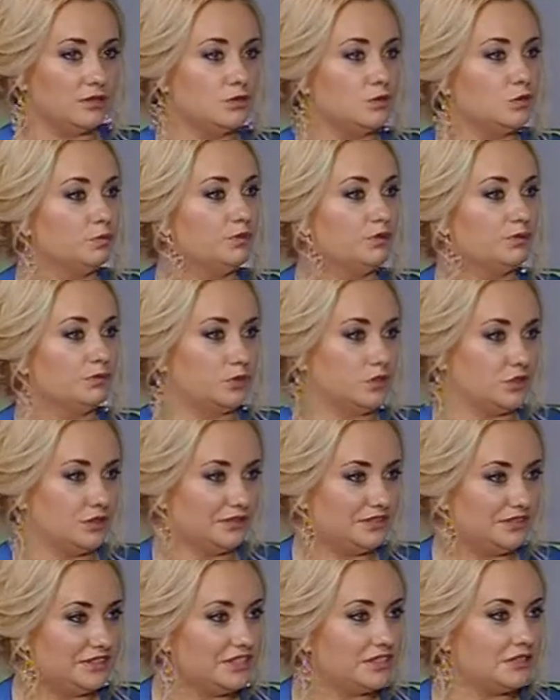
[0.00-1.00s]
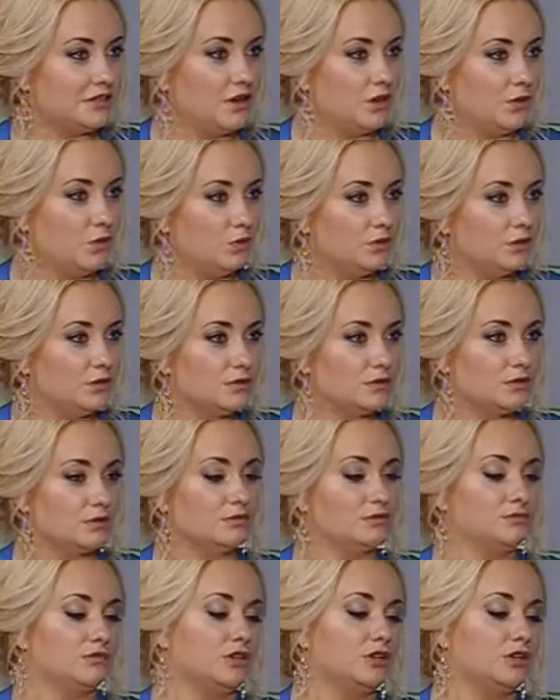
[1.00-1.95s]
супер, можно выйти на улицу,